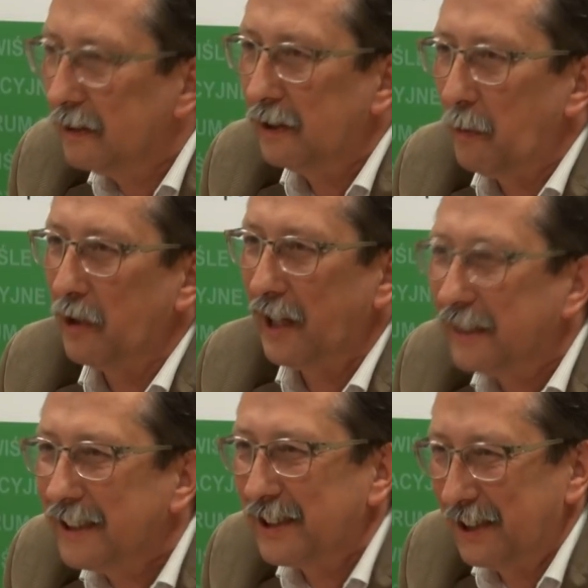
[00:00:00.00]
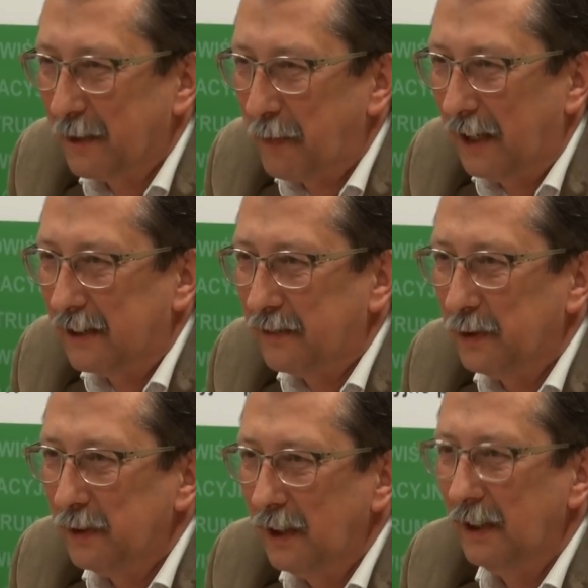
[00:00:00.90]
demokratycznych
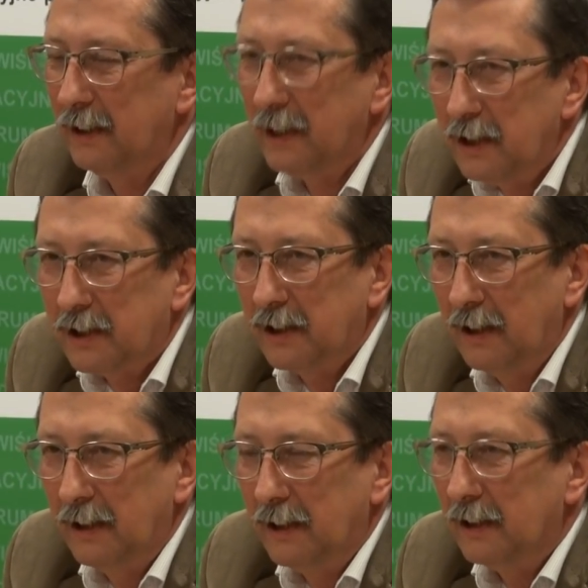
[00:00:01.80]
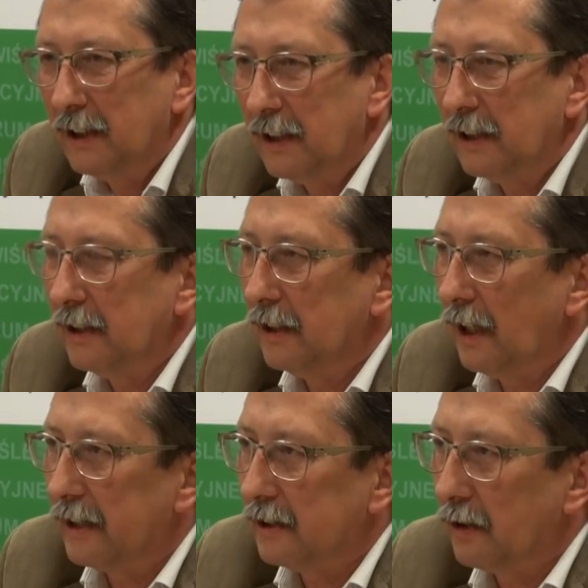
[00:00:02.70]
państwu niż e,
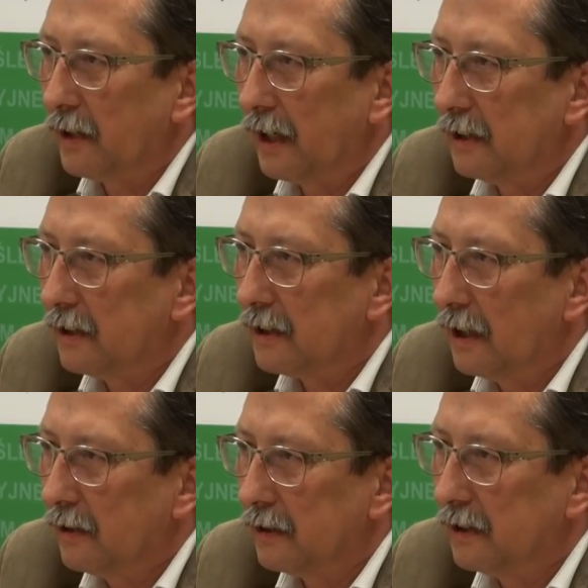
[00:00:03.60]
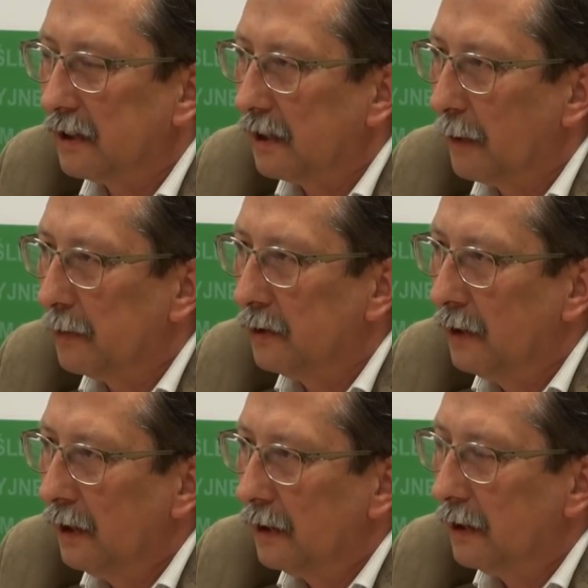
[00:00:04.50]
arystokratycznego systemu
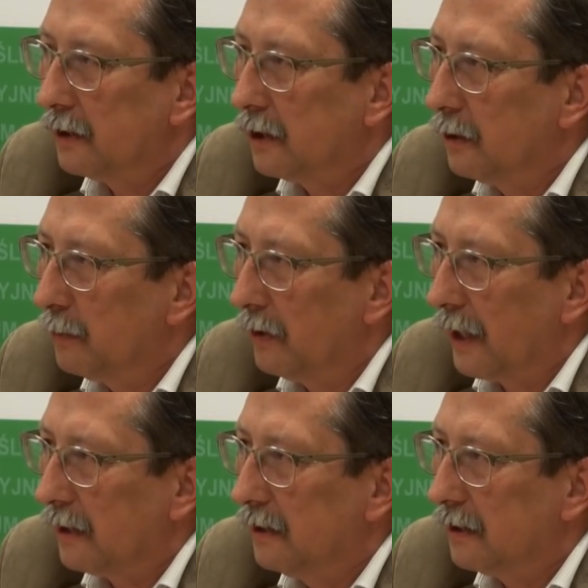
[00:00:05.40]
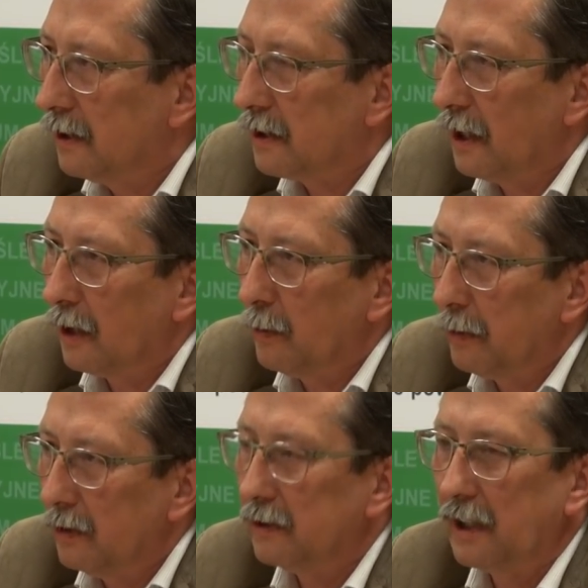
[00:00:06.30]
e, czy monarchistycznego,
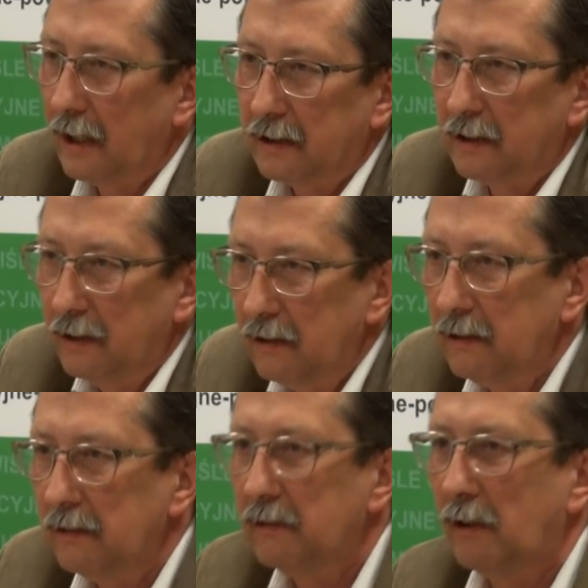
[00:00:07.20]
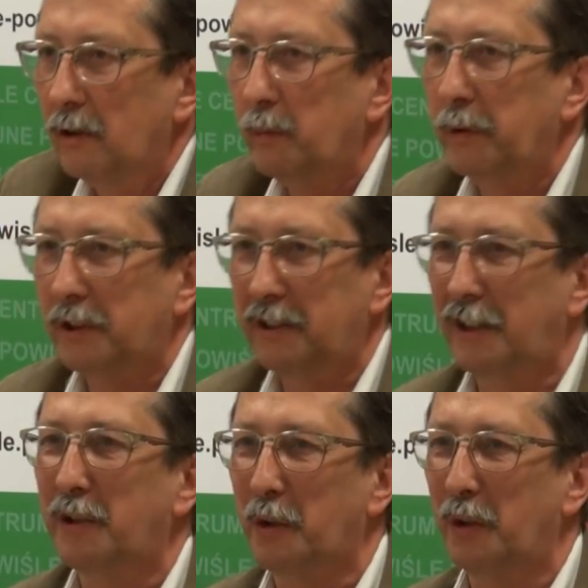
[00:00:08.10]
bo on z racji no,
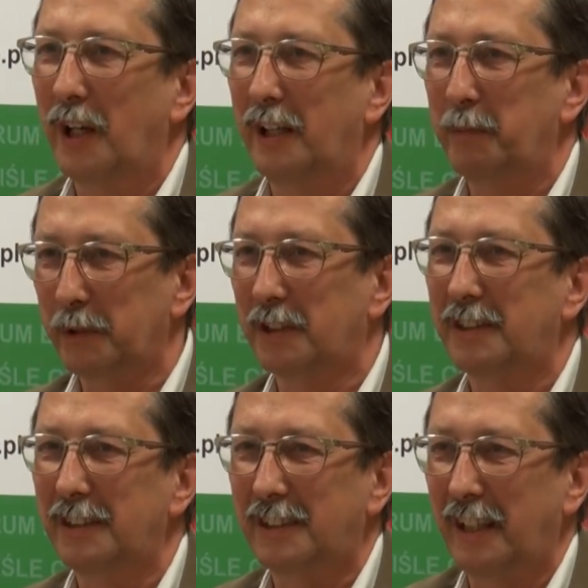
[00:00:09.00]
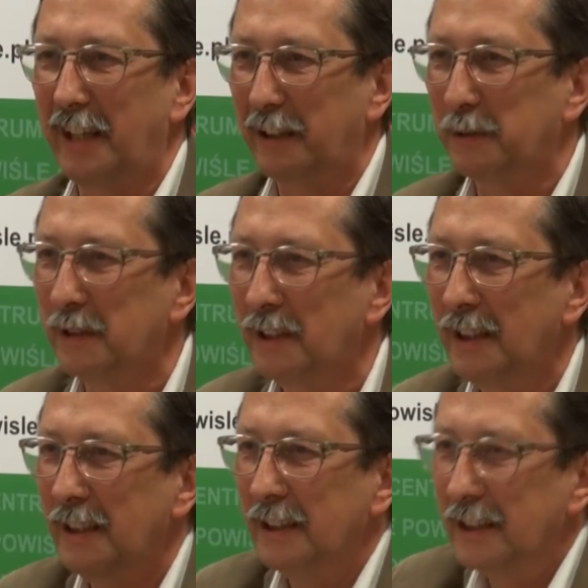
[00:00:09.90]
pozycji króla i pozycji senatu,
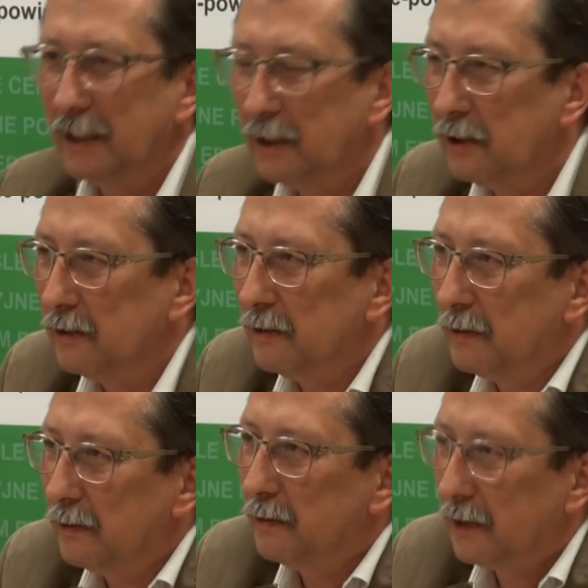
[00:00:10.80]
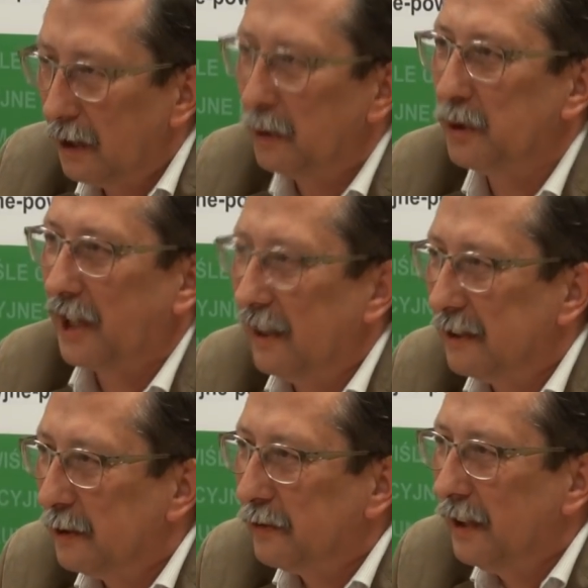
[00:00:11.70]
y, czyli
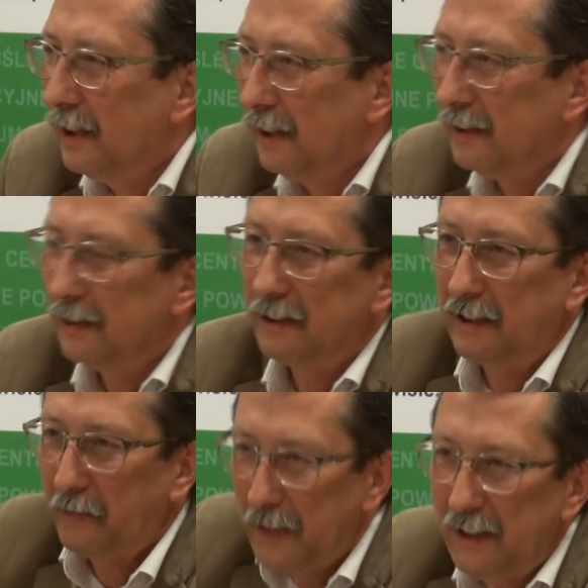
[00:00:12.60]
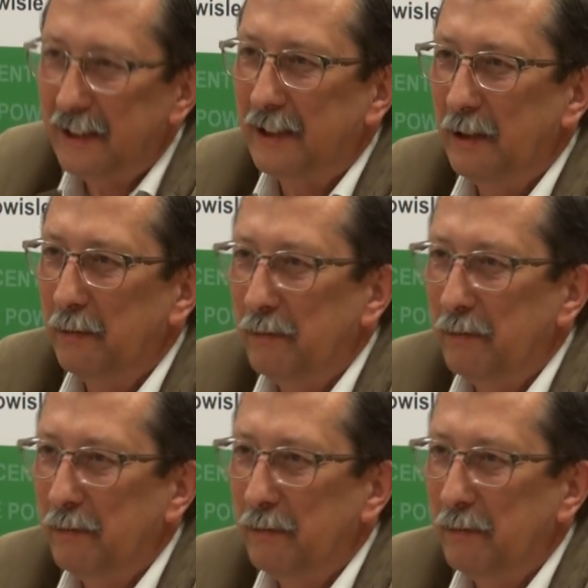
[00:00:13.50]
urzędów, z definicji